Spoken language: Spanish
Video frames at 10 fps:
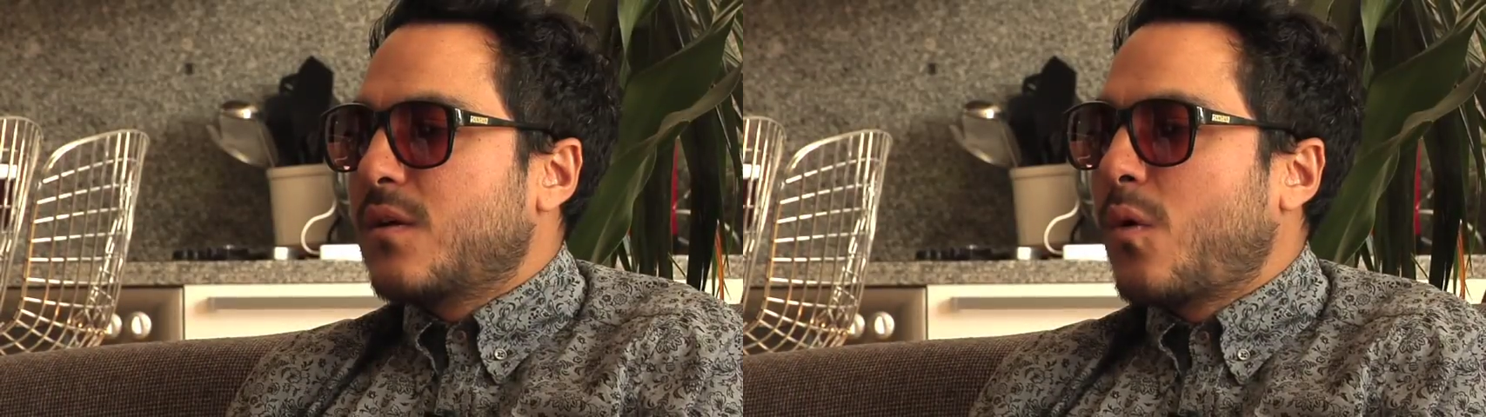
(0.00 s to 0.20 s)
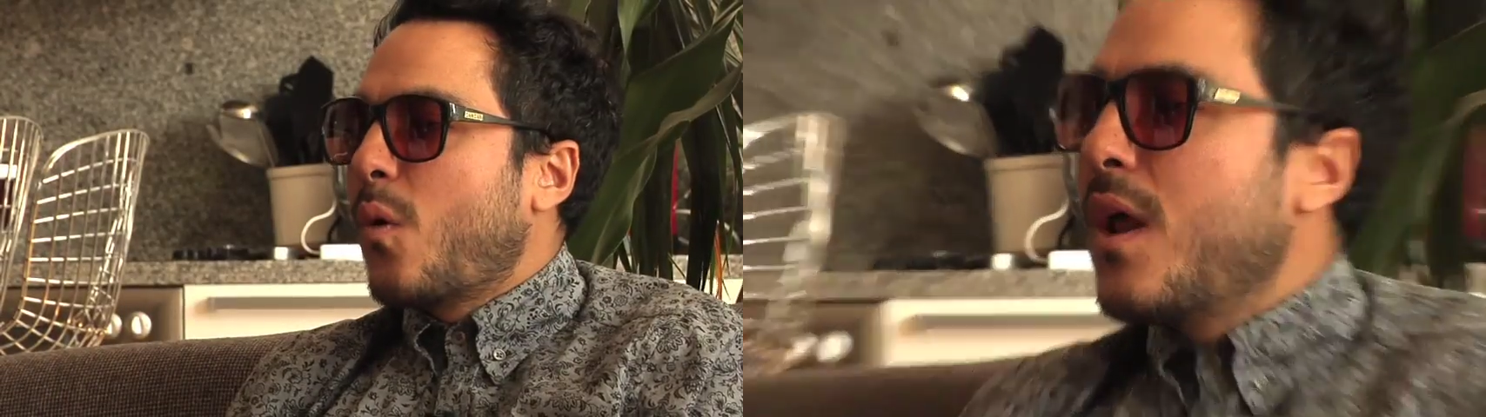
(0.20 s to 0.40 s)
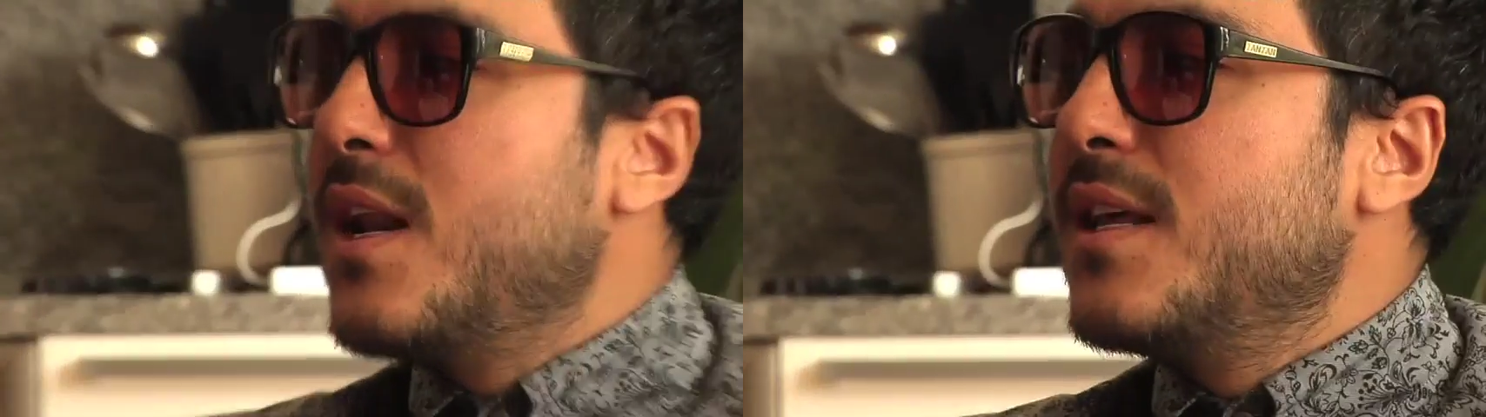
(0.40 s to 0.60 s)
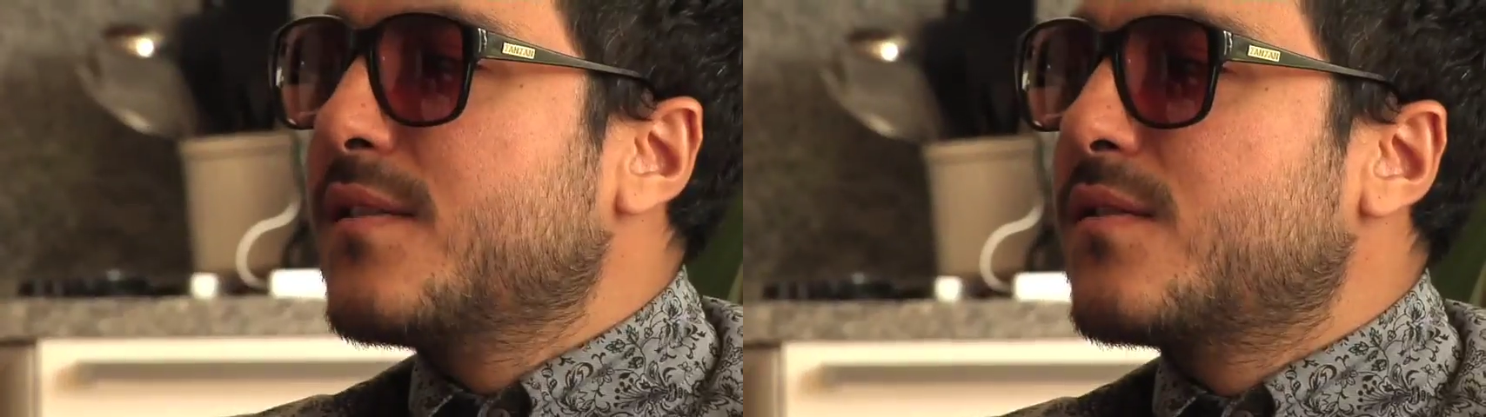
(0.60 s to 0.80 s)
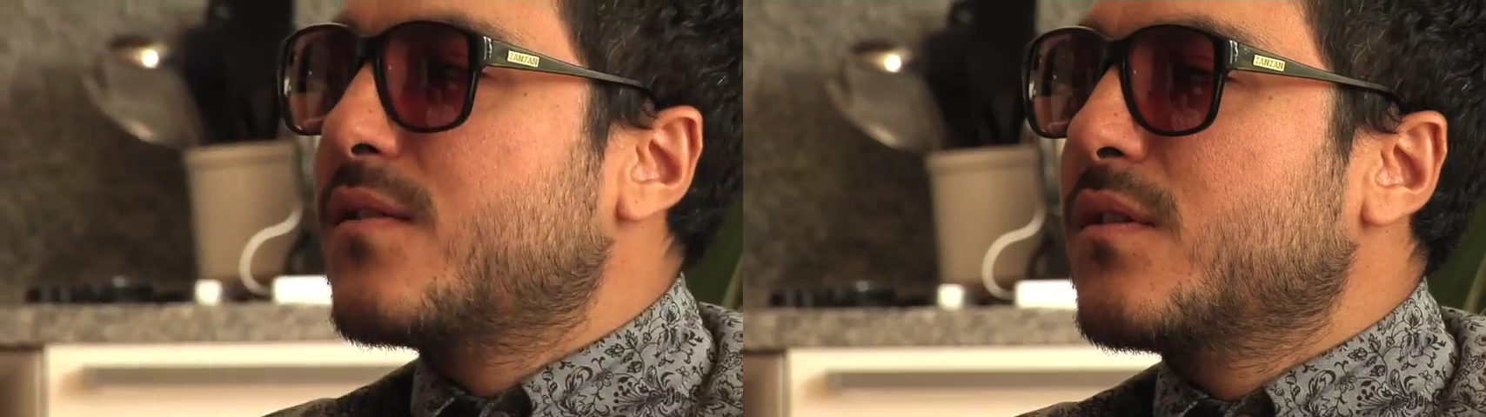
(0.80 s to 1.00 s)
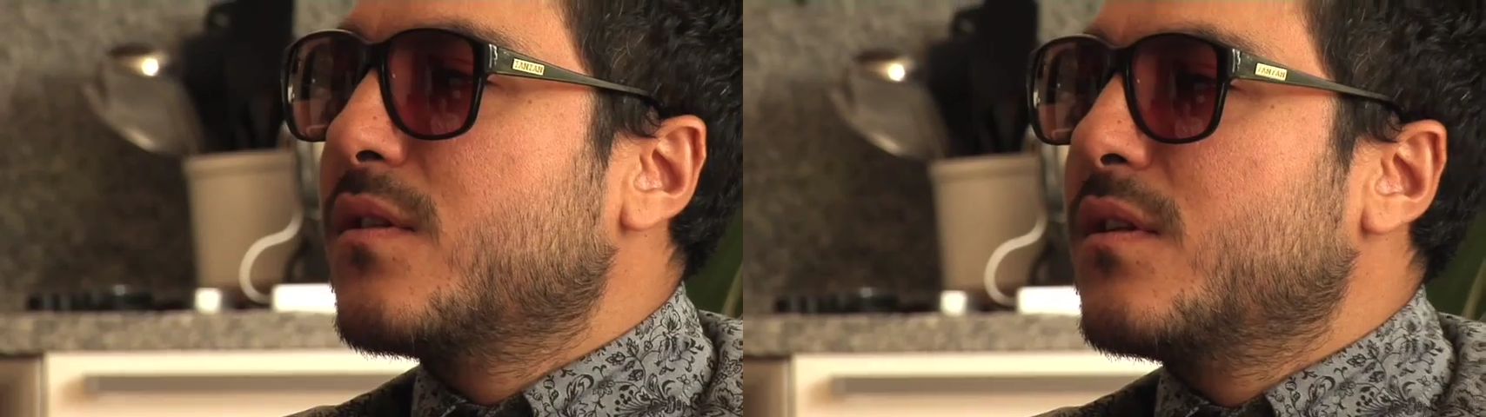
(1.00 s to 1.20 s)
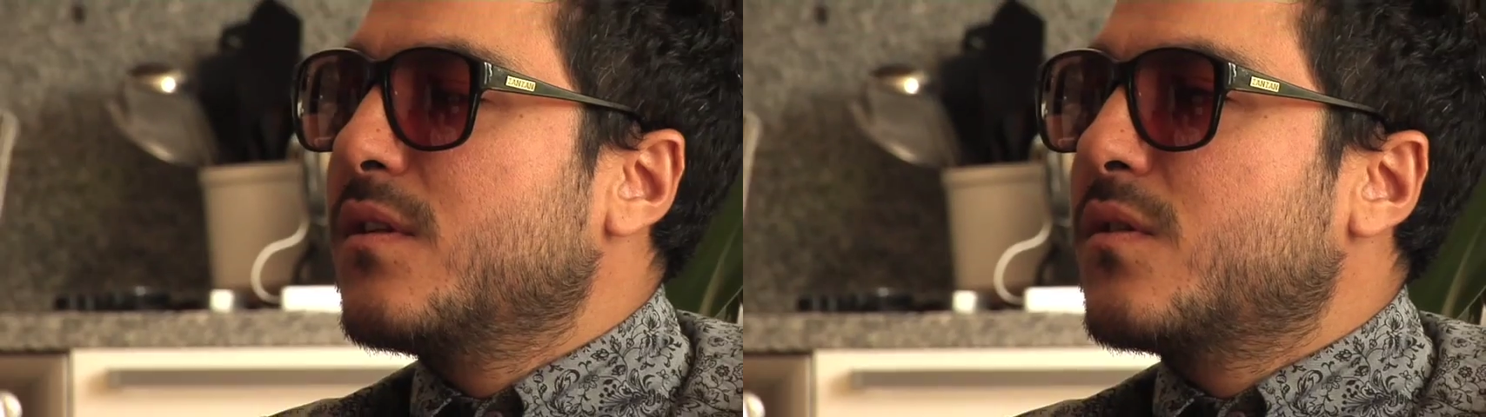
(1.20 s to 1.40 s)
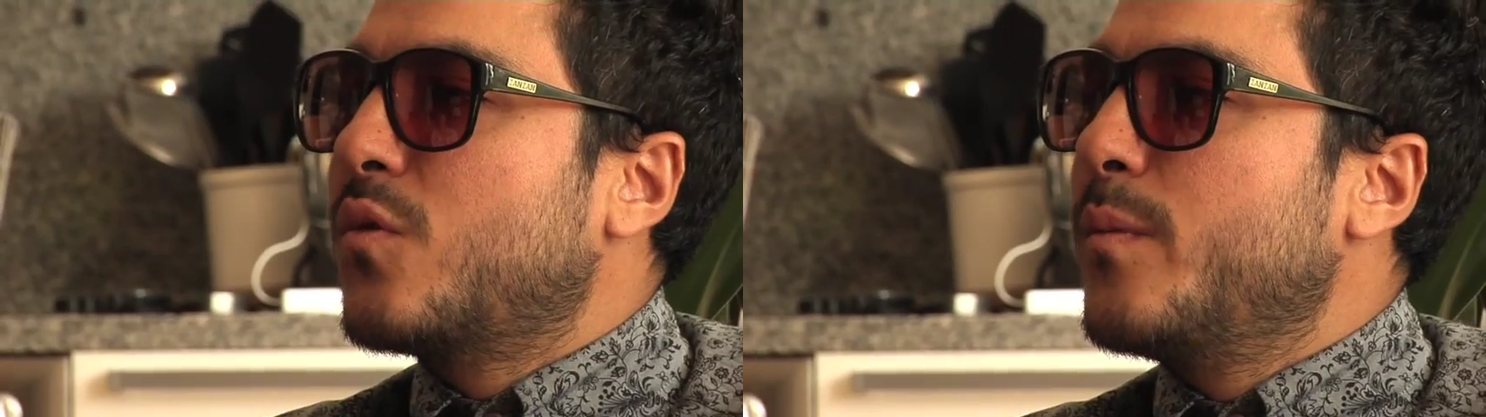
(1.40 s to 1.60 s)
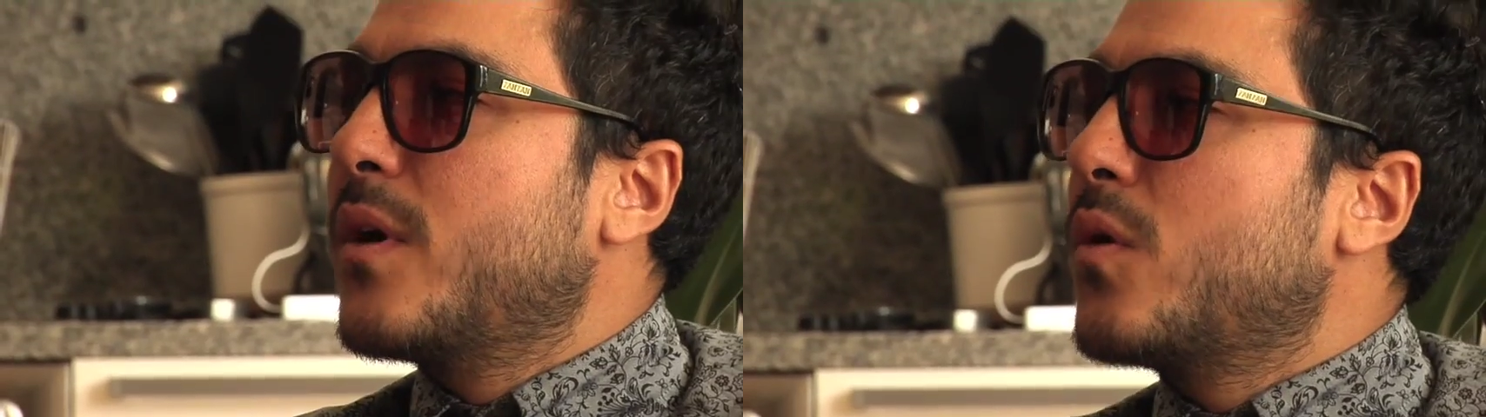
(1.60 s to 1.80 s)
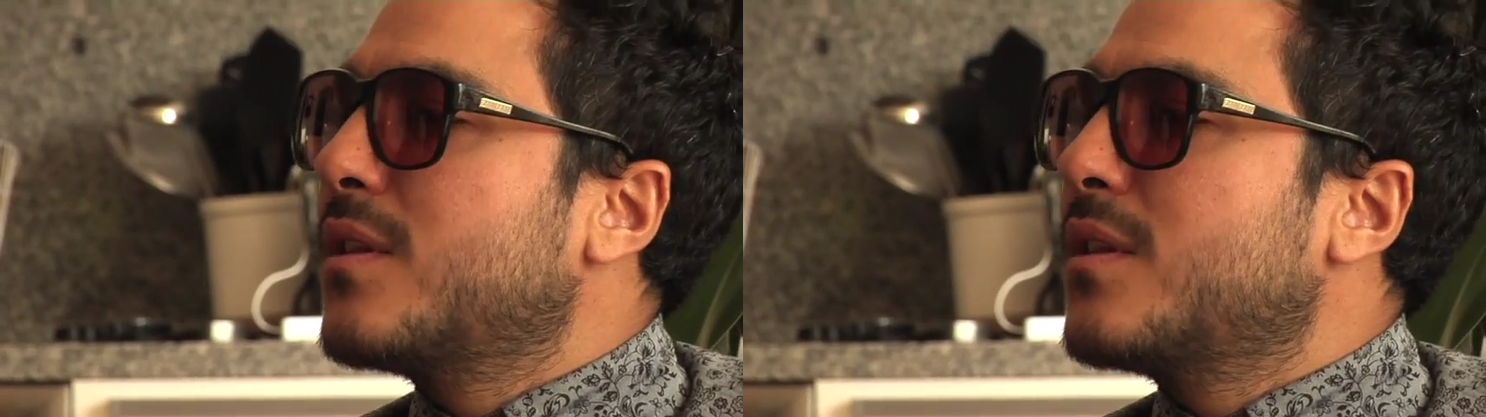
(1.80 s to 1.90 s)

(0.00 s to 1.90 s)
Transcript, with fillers: cuál es tu mejor